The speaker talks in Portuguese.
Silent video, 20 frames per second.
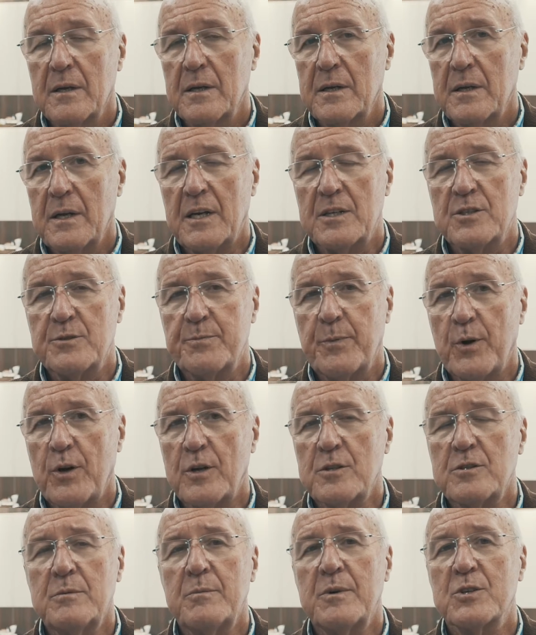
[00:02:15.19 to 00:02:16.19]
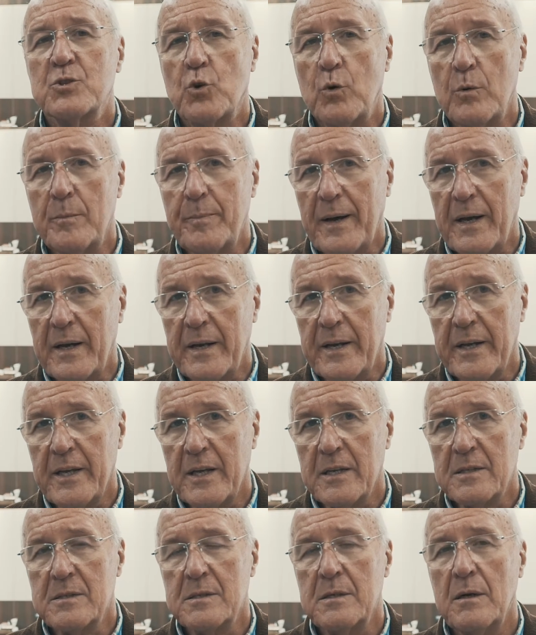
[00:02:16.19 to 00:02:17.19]
que nas próximas
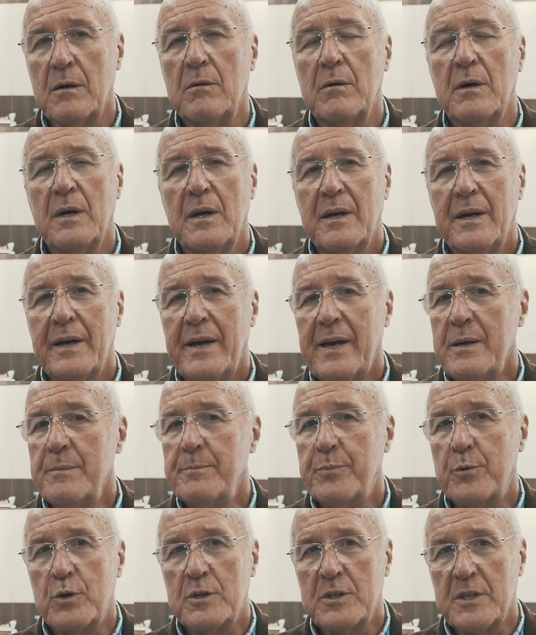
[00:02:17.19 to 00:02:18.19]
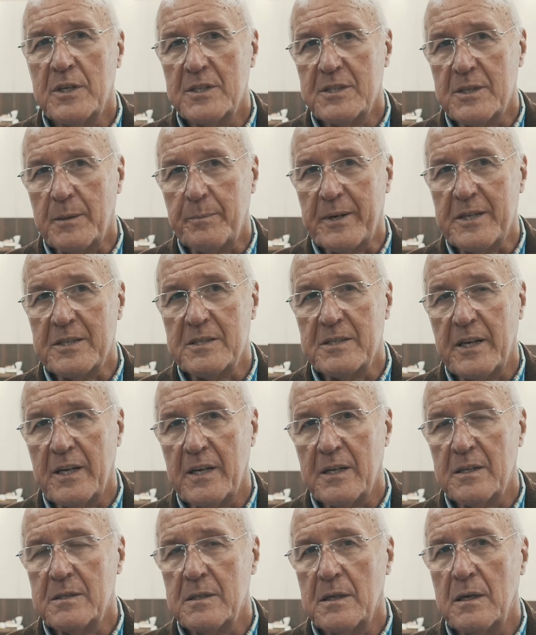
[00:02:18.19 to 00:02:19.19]
compareçam, é importante a
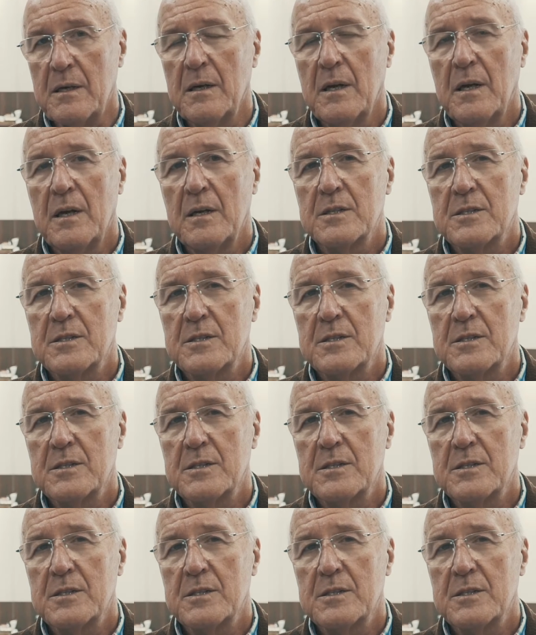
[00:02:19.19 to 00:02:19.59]
presença.